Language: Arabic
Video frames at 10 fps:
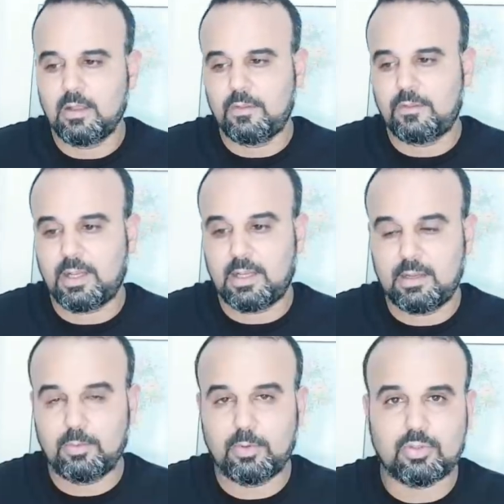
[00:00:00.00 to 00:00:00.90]

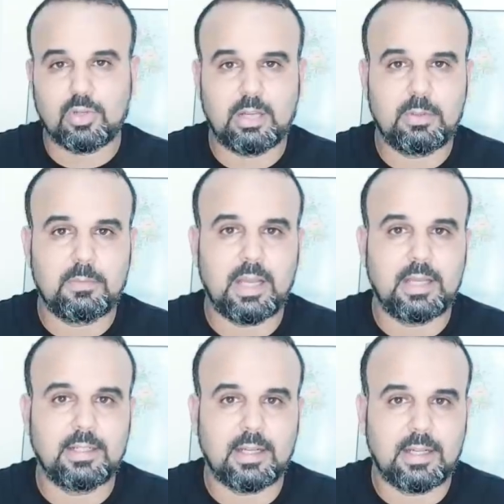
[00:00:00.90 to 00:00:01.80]
فالبرتغال بما
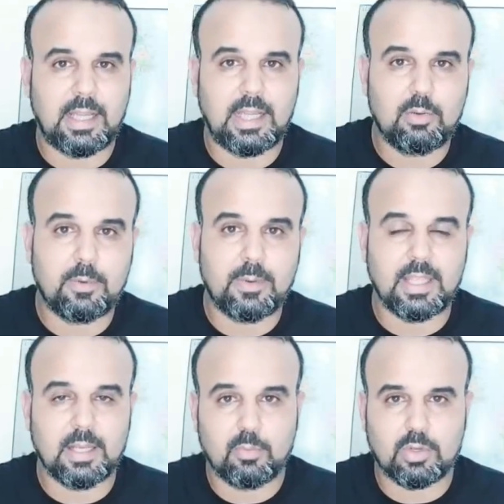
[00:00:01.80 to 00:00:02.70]
ان الحاله
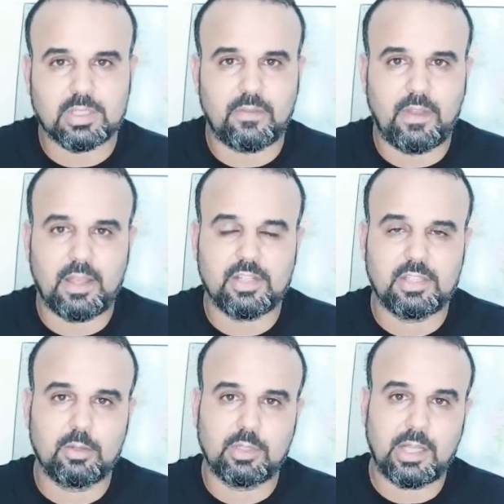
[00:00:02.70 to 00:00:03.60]
الوبائيه مرتفعه
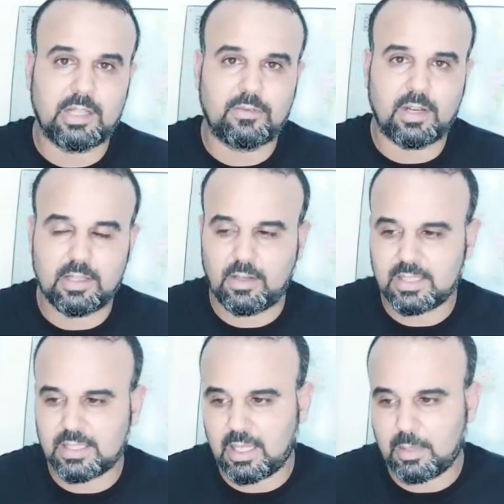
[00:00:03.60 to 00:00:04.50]
جدا ودخلت في
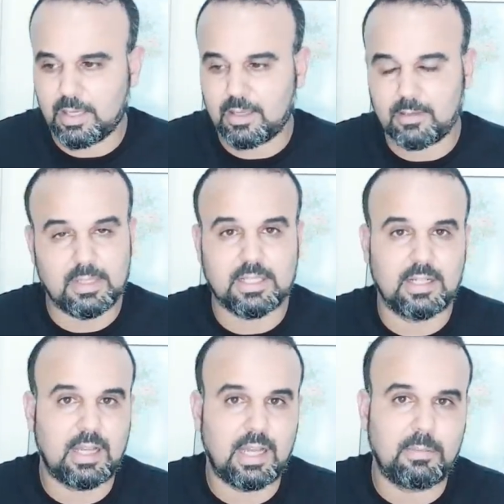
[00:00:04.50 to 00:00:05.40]
الليسته الحمراء
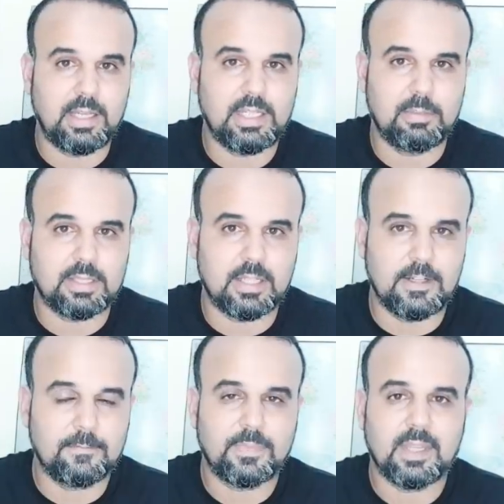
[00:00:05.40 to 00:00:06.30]
مثلا المانيا
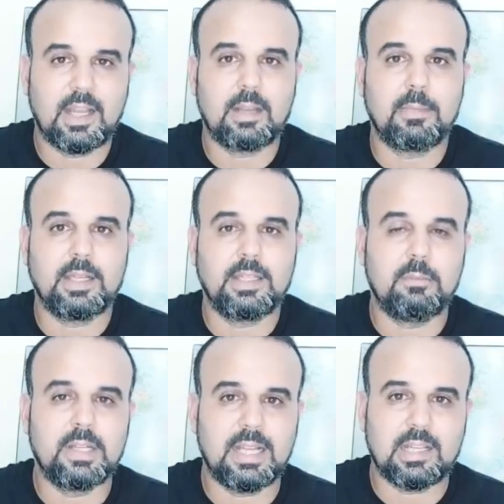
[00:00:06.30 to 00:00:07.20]
مثلا المانيا
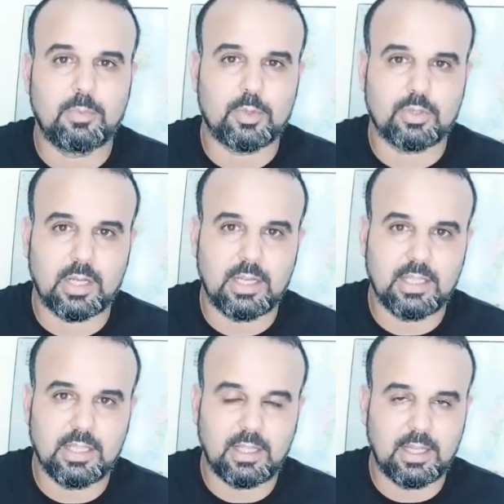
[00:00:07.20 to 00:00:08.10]
منعت
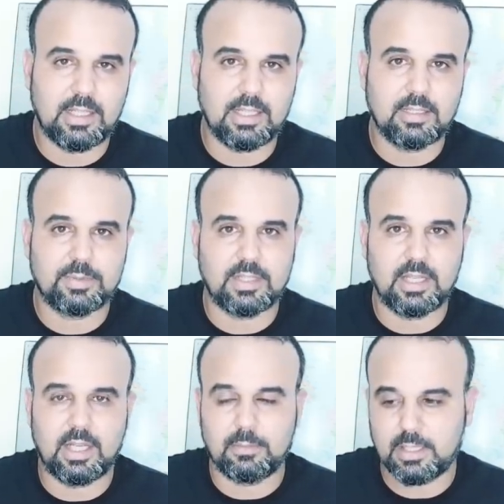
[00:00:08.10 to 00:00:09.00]
البرتغاليين حاليا
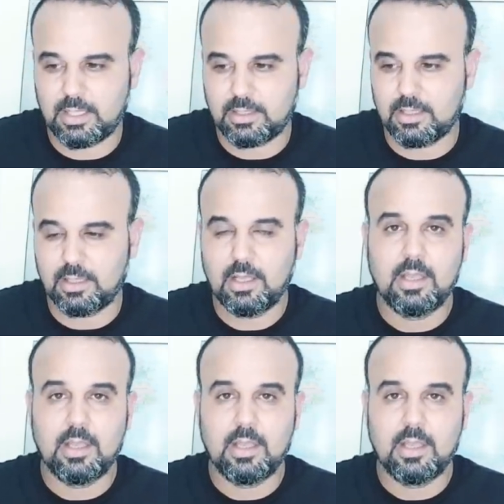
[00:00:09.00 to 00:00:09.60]
ابتداء من هذا